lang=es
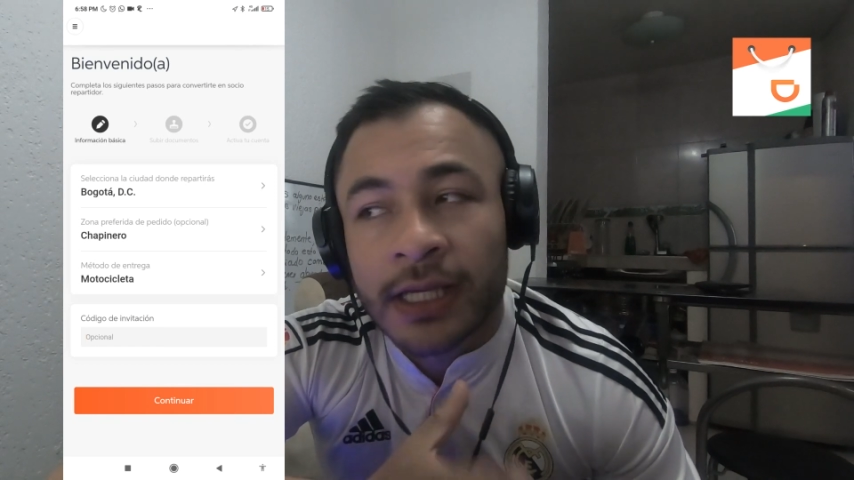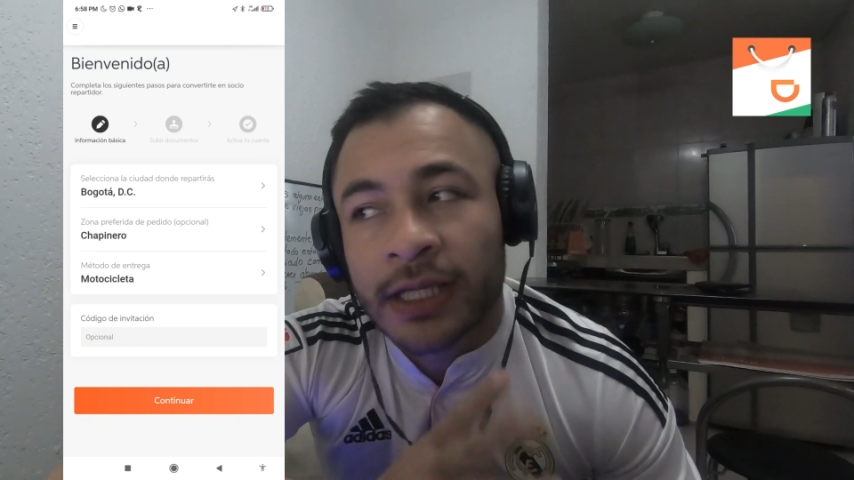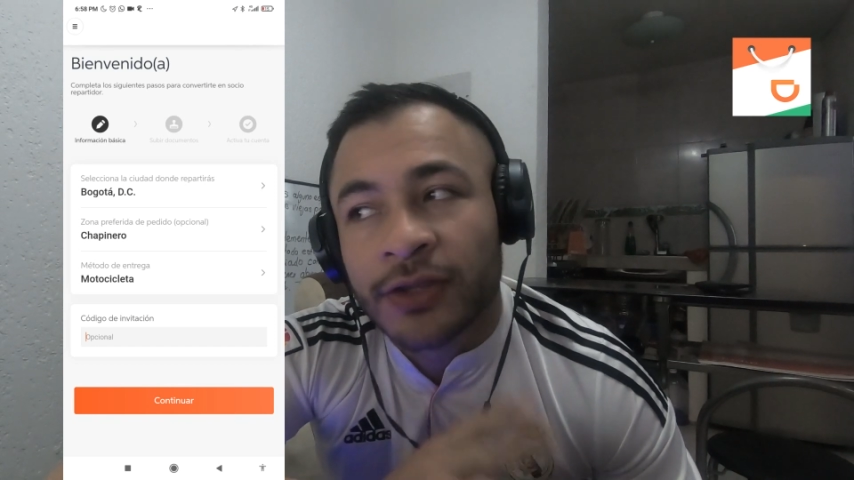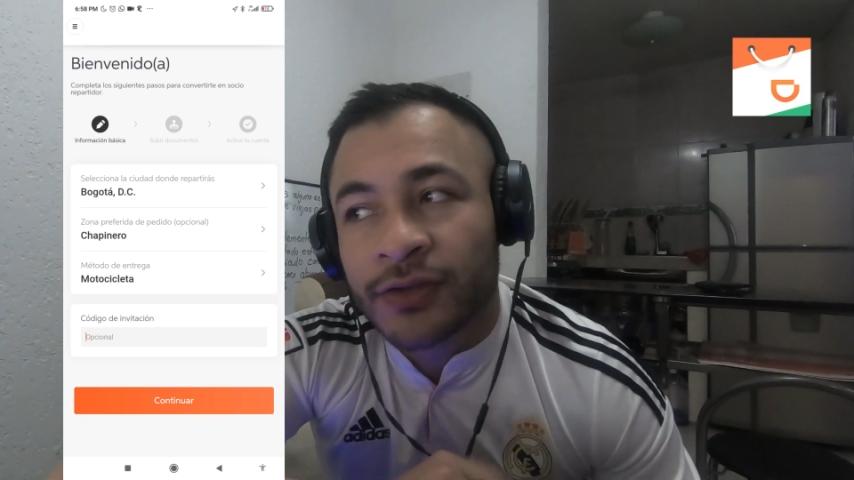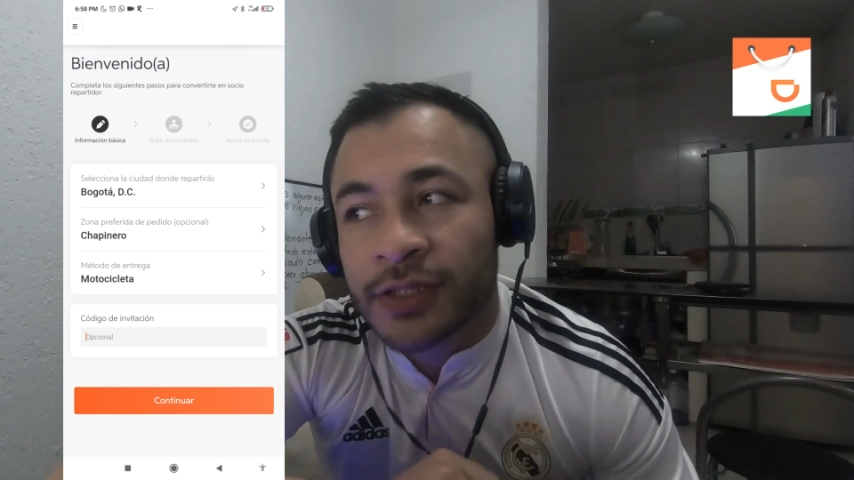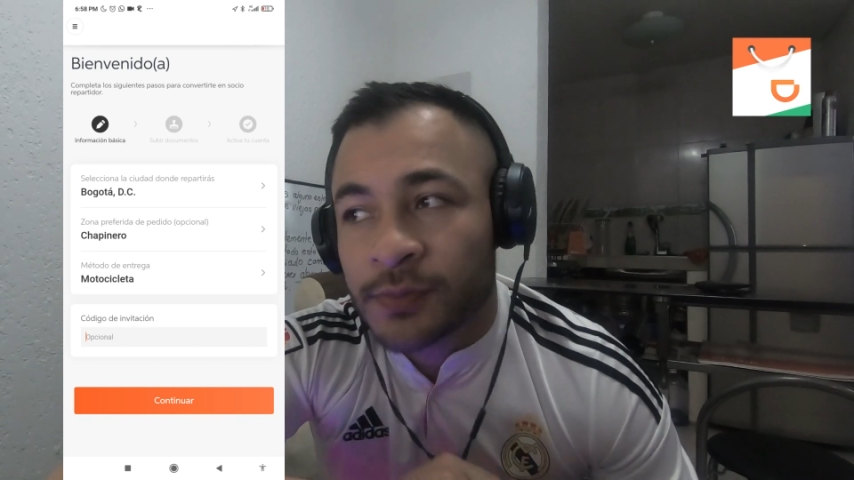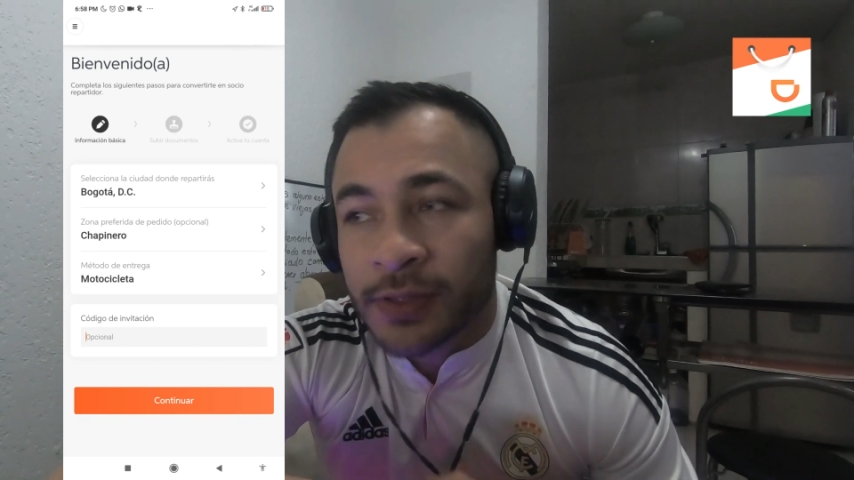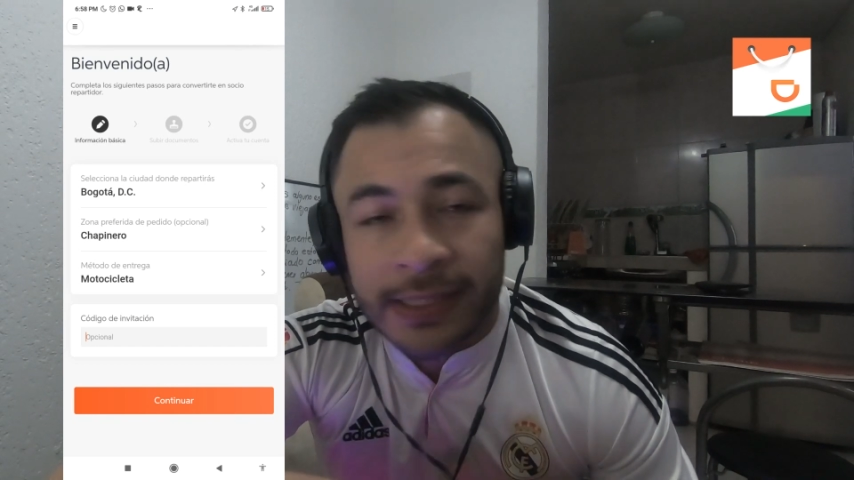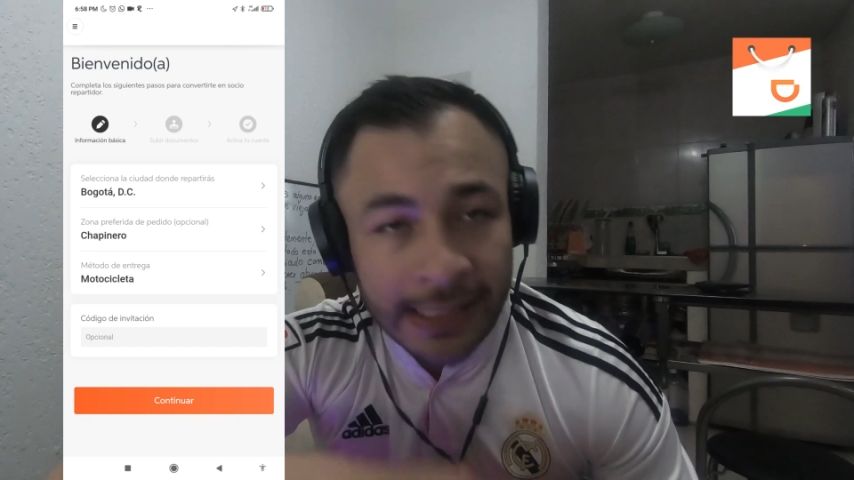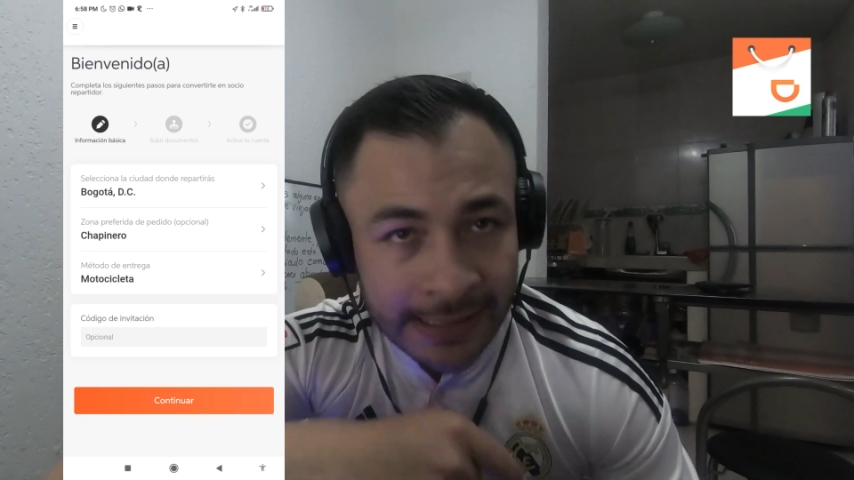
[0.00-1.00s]
Entonces
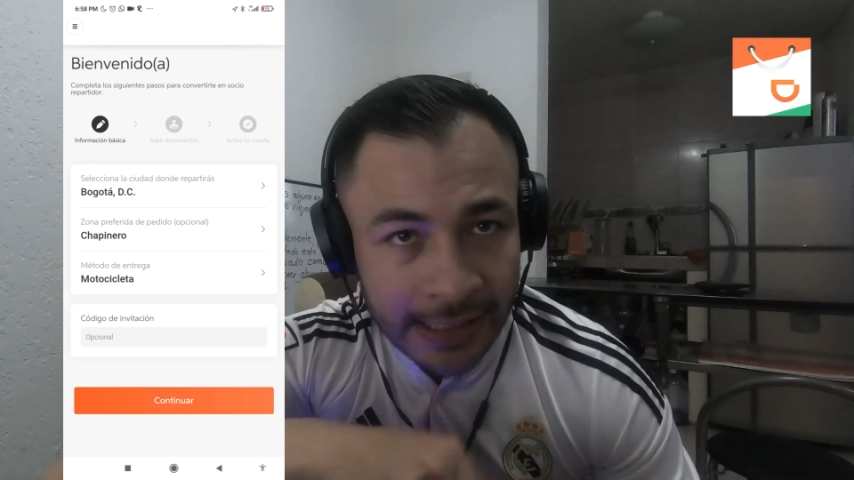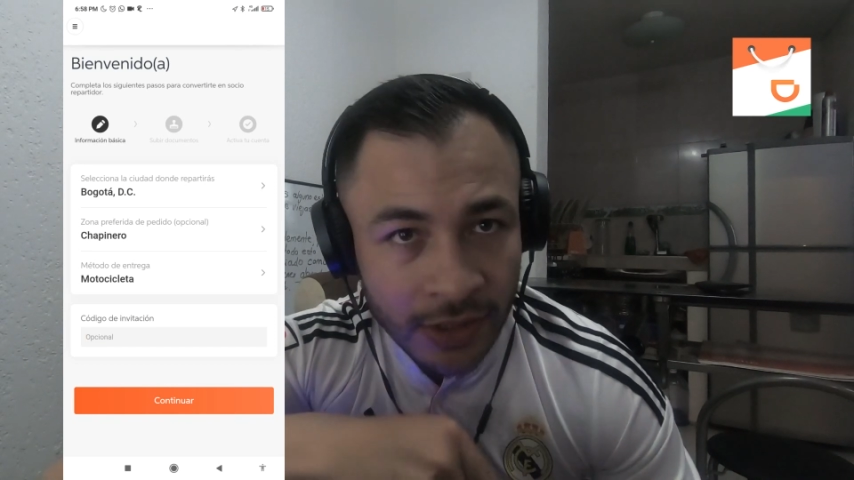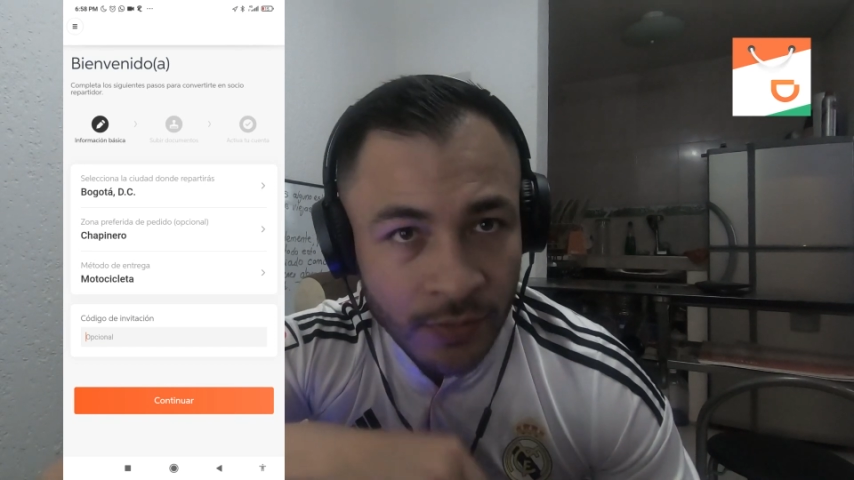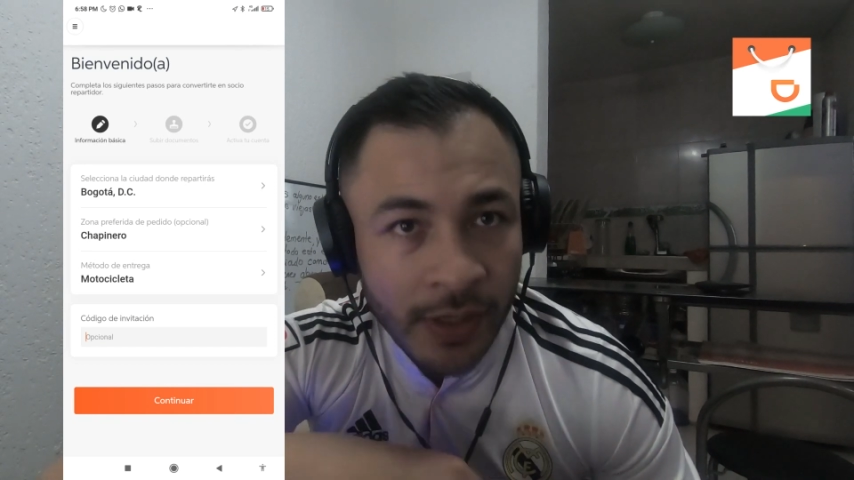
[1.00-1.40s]
pues se los